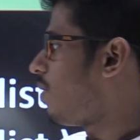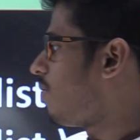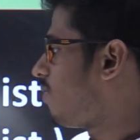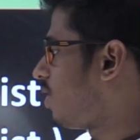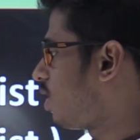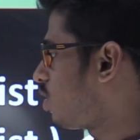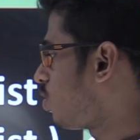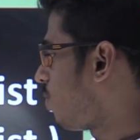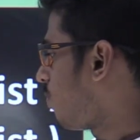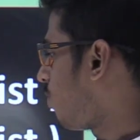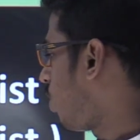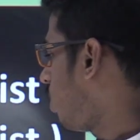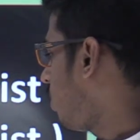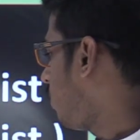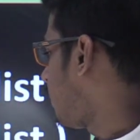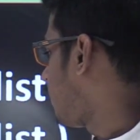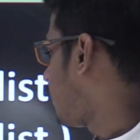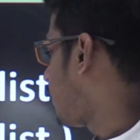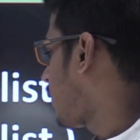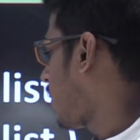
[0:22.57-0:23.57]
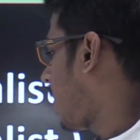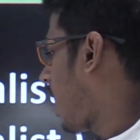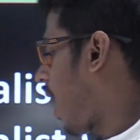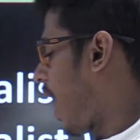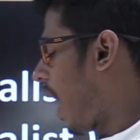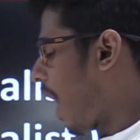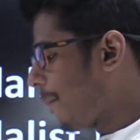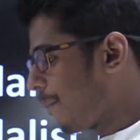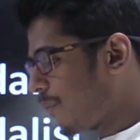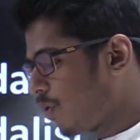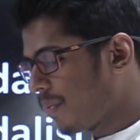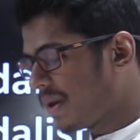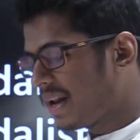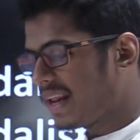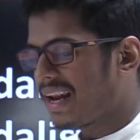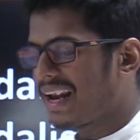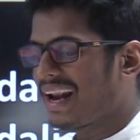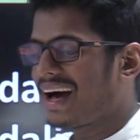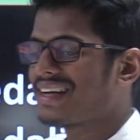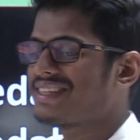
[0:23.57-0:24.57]
फर्स्ट ऑफ ऑल आपको
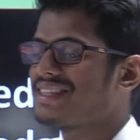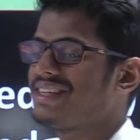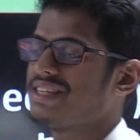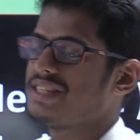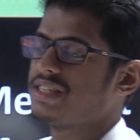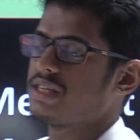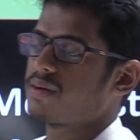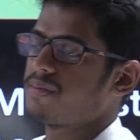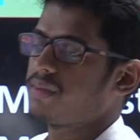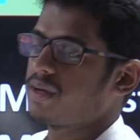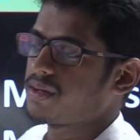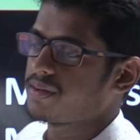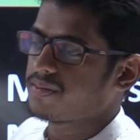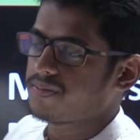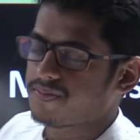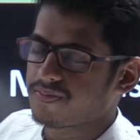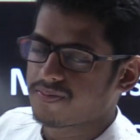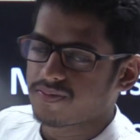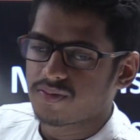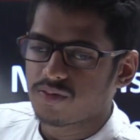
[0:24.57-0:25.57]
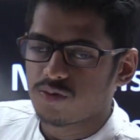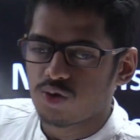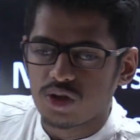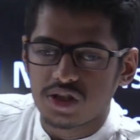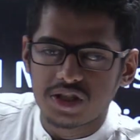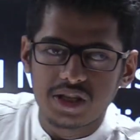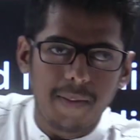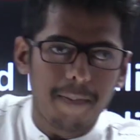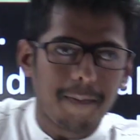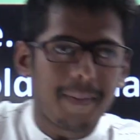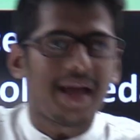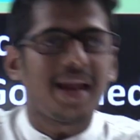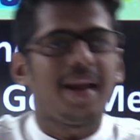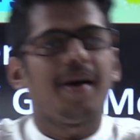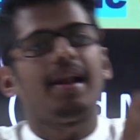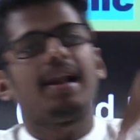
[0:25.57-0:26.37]
मैंने लास्ट लेक्चर में जो इसके पहले